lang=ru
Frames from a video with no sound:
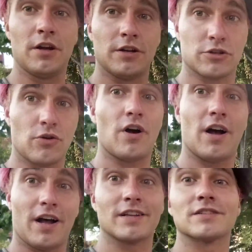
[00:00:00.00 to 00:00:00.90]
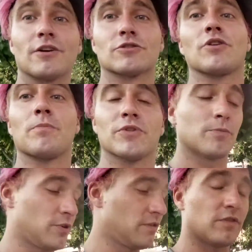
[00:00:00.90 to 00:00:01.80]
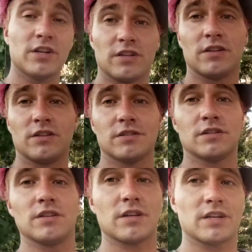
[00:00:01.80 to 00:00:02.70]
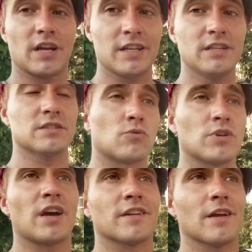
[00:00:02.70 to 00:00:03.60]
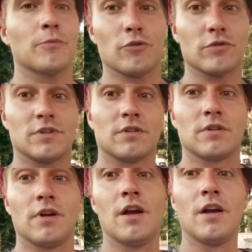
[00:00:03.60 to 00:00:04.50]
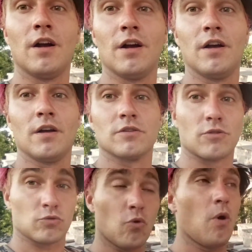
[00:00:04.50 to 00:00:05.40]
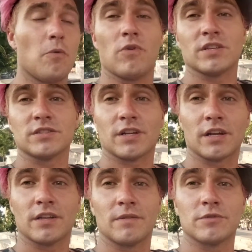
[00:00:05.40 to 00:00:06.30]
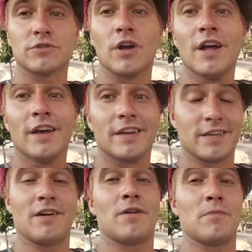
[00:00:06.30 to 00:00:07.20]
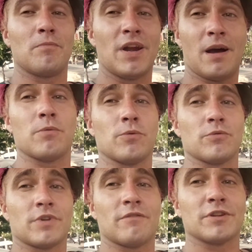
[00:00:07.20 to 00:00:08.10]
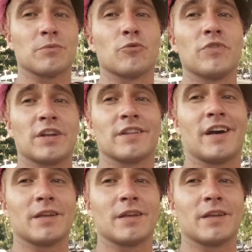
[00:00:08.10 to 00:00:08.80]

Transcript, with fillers: И что они знают, что они под наблюдением, вы их не, не хотите скуярить, а просто. Что дом у вас, как где-нибудь еще. Я вам блябу, я в этом уверен.